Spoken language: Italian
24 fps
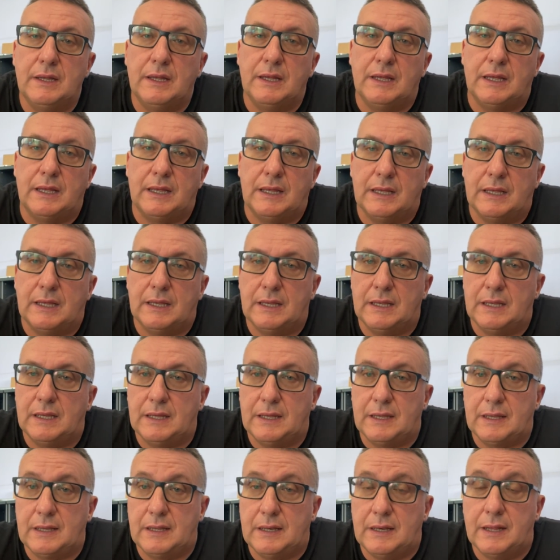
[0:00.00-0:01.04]

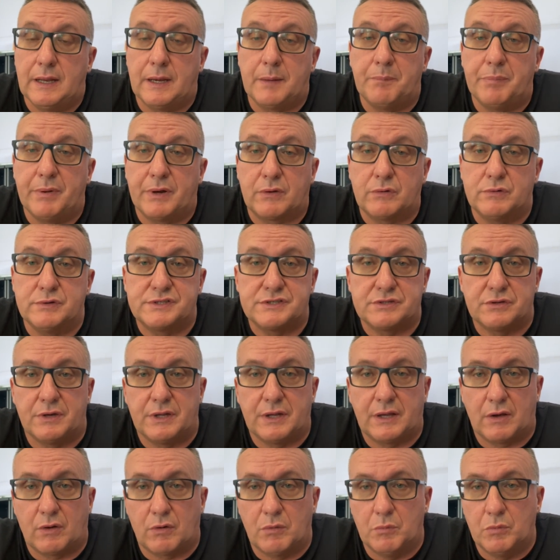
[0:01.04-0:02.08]
e le ripercussioni
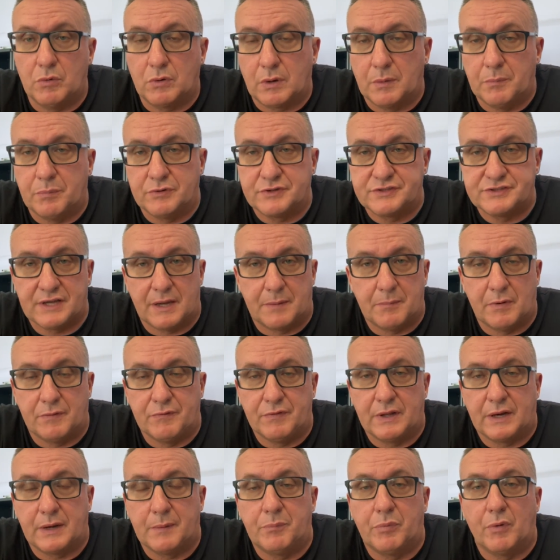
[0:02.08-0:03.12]
che comunque possiamo
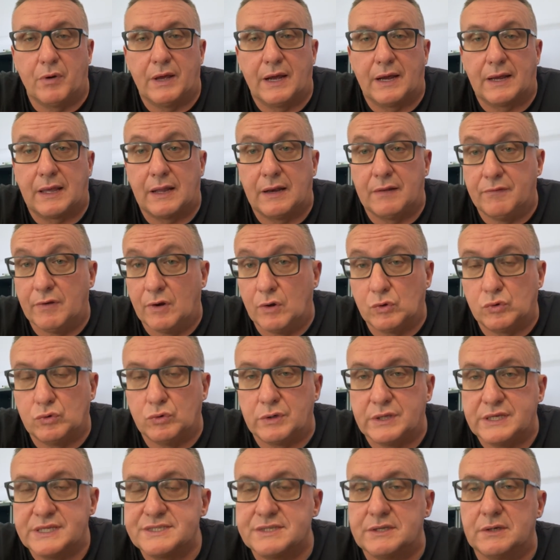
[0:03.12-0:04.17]
avere poi anche a livello
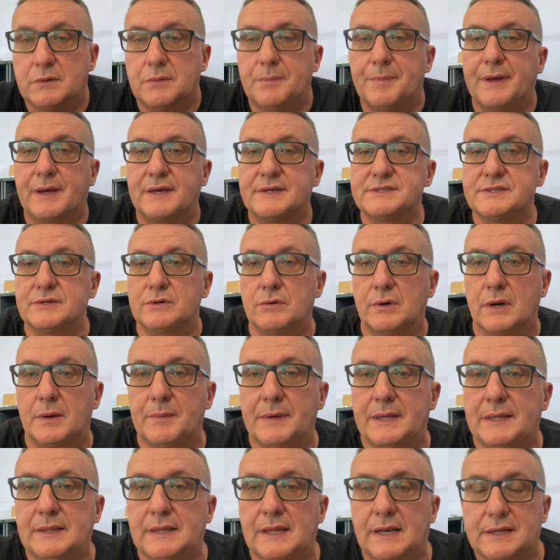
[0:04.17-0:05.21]
turistico, perché
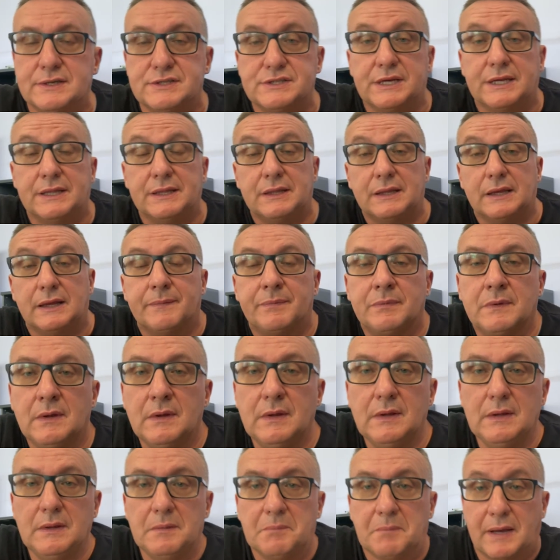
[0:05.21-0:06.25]
sicuramente la gente
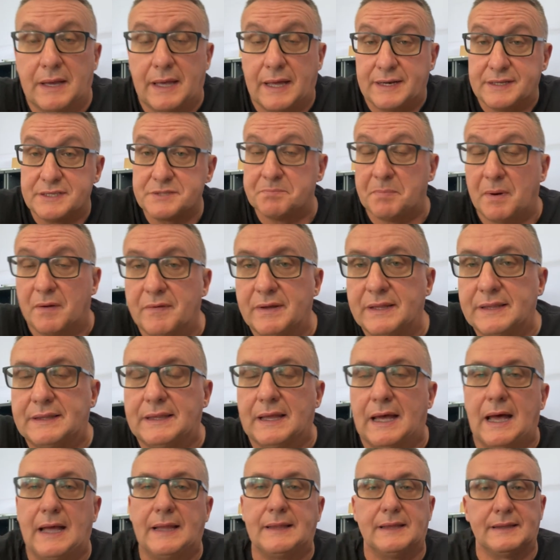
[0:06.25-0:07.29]
magari
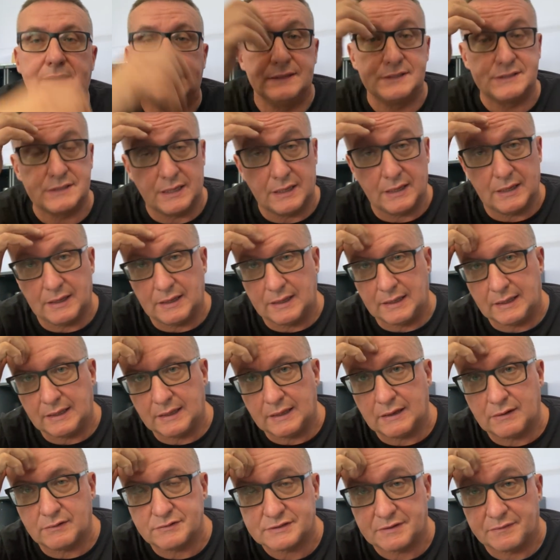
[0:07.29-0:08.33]
spaventata
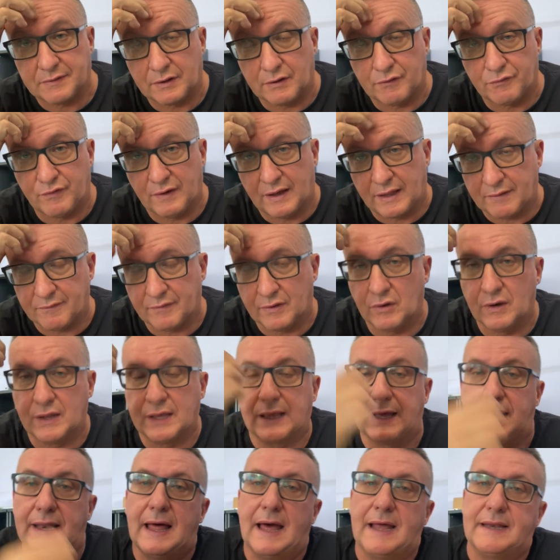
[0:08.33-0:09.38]
dice cosa vado a fare, vado alle
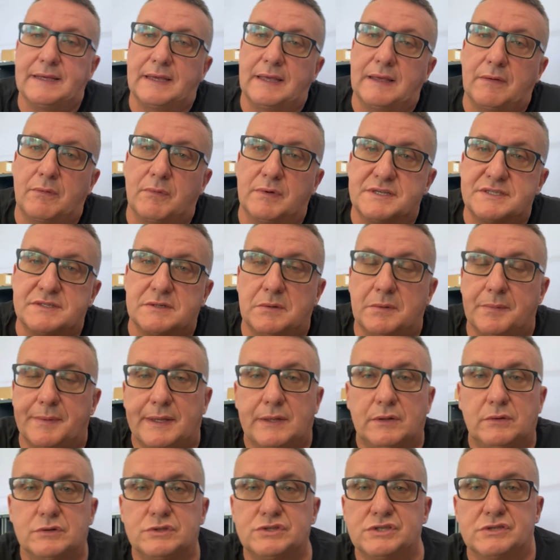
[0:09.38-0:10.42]
Canarie che in questo
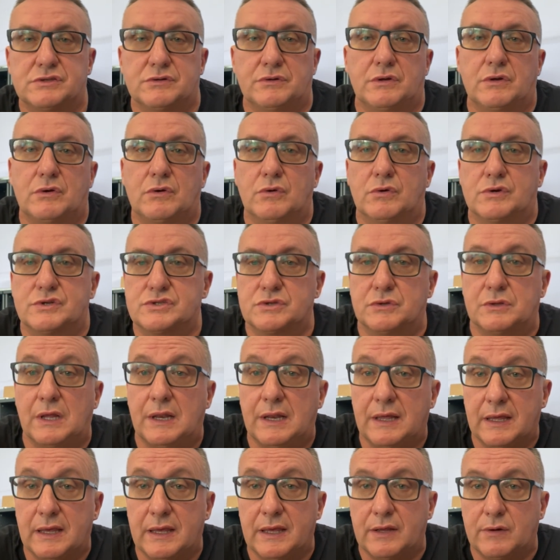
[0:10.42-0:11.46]
momento ci sono in corso
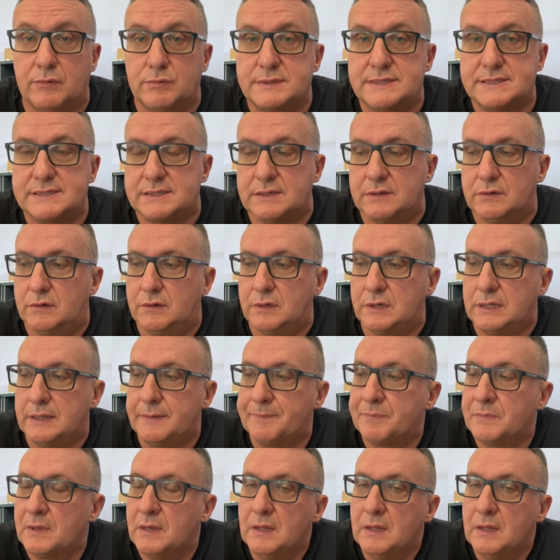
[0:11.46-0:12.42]
delle eruzioni.